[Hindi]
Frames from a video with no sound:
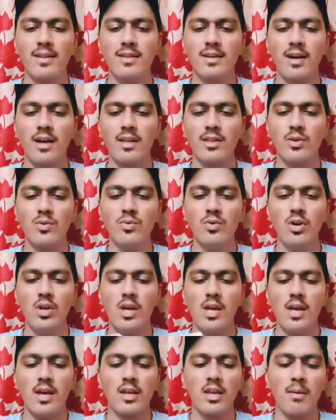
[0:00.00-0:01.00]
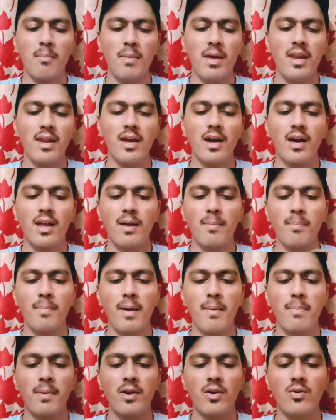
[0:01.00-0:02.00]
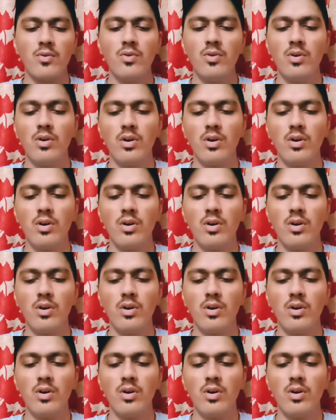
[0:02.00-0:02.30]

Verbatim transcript: दिखाता हूँ कि मैंने अगर पेपर को